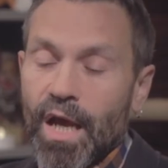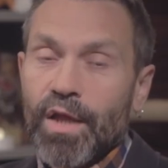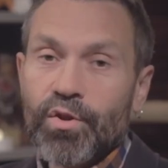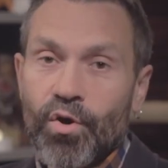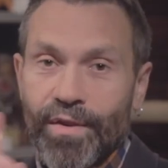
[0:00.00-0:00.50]

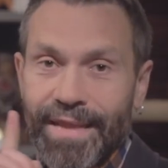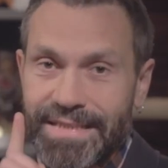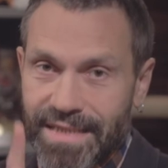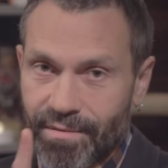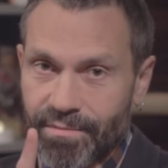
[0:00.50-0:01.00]
Но на
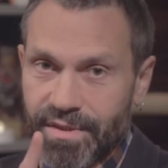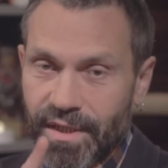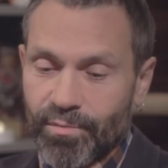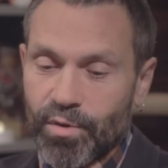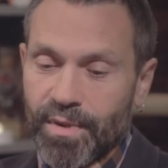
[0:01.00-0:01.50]
самом деле,
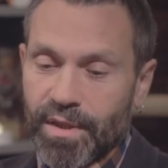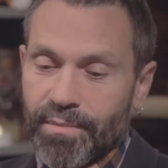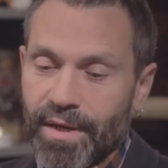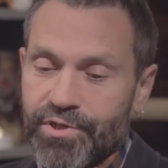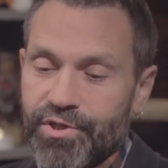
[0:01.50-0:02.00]
мой милый
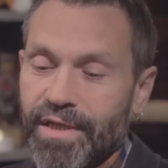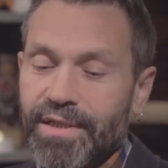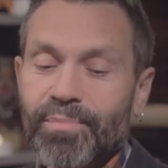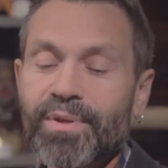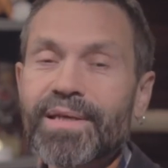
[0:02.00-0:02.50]
мальчик, это
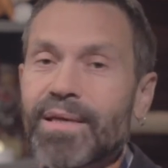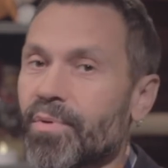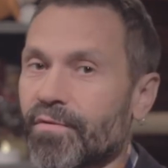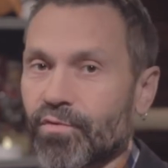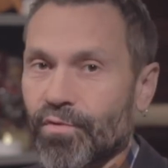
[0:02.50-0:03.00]
было не
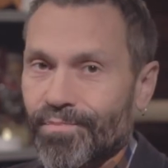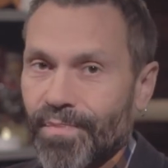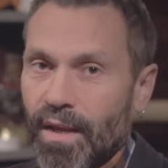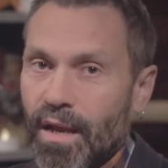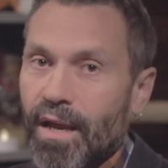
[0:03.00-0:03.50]
бревно.
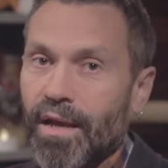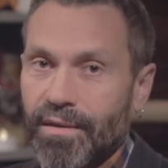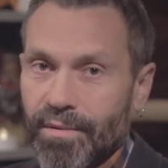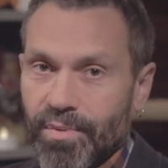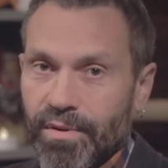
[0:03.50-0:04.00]

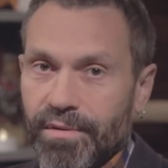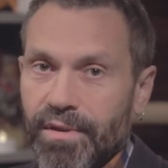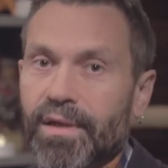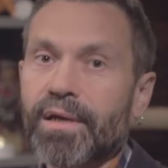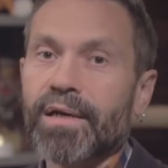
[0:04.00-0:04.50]
Это был
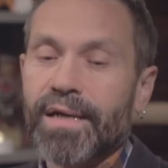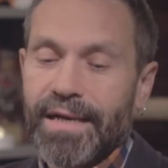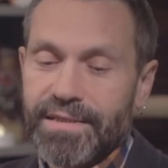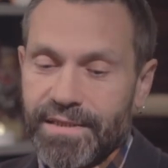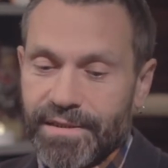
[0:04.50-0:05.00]

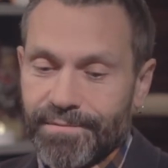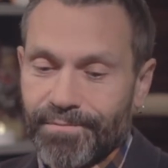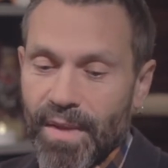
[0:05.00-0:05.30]
крокодил.